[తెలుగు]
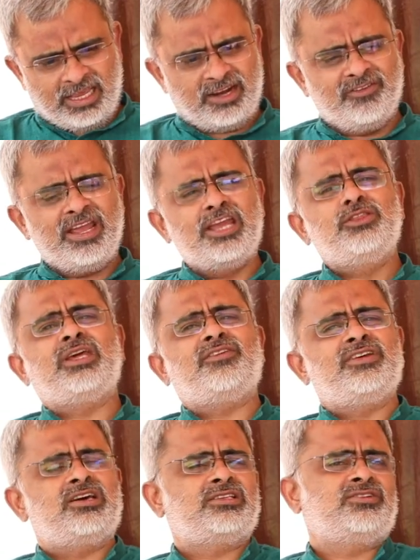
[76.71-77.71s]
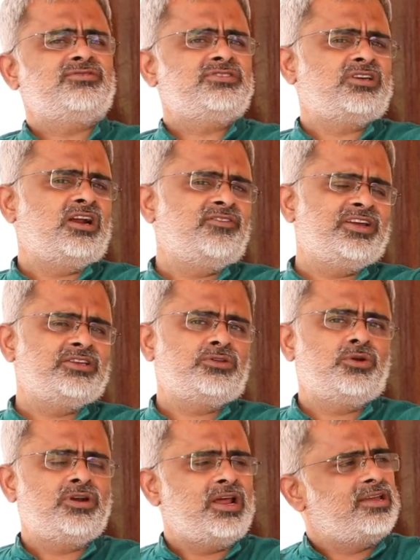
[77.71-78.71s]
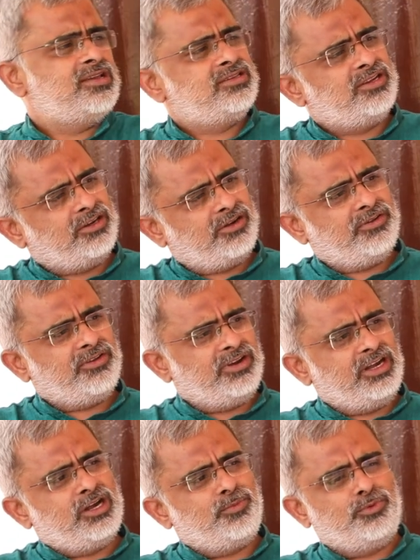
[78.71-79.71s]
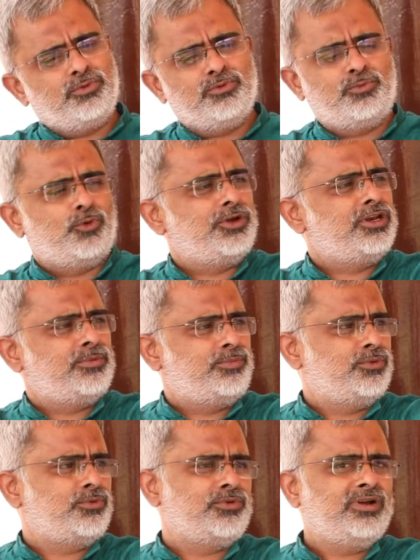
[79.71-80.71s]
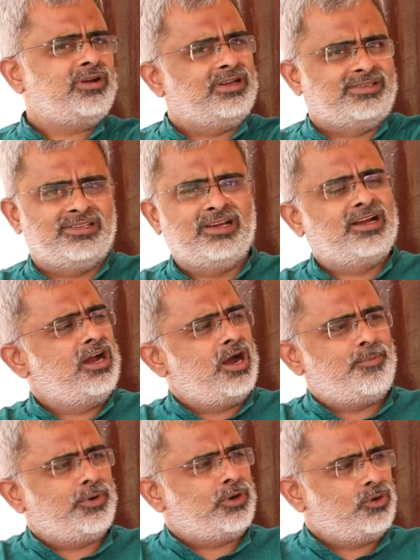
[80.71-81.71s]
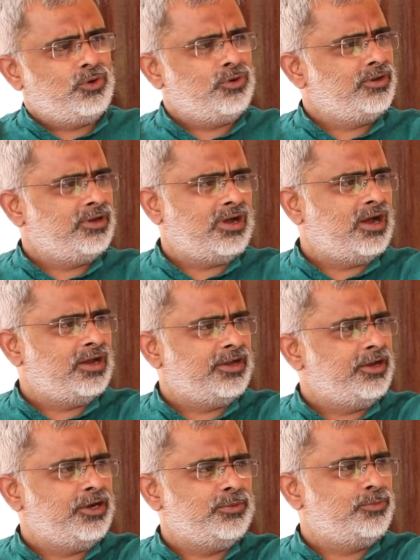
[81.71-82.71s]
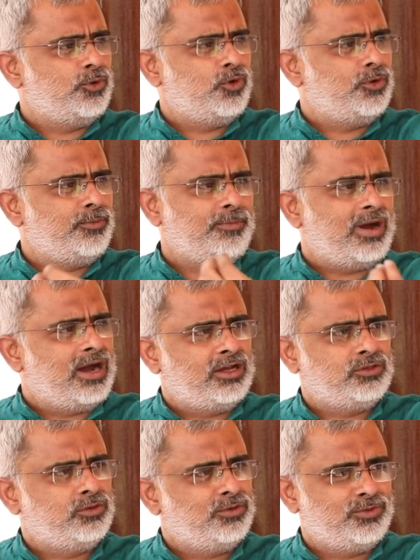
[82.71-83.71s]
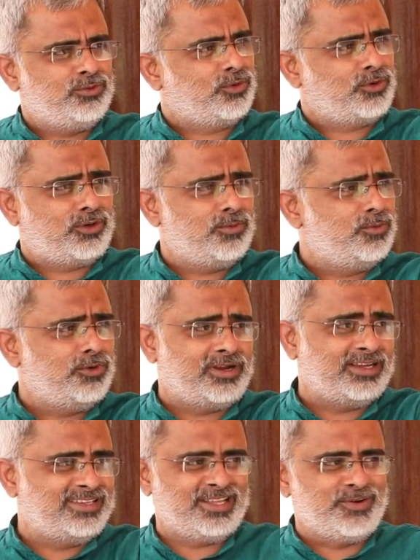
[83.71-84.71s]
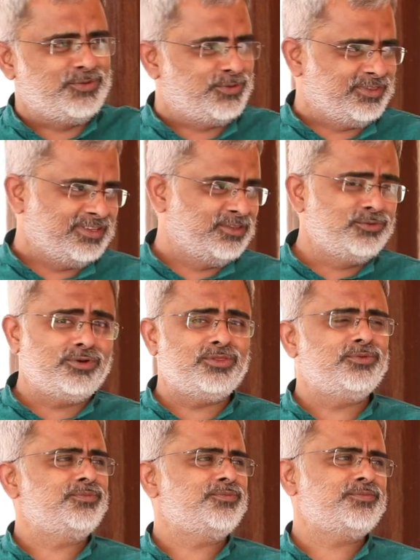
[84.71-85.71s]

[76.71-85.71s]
ఇరవై ఐదు ఇరవై ఆరు సంవత్సరాల వయసులో ఐఏఎస్ ఇంటర్వ్యూకి వెళ్ళినప్పుడు పోయినప్పుడు కూడా ఖచ్చితంగా అప్పట్లో ఆ ఏడుపో బాధో దుఃఖమో ఖచ్చితంగా ఉంటుంది ఎందుకు ఉండదు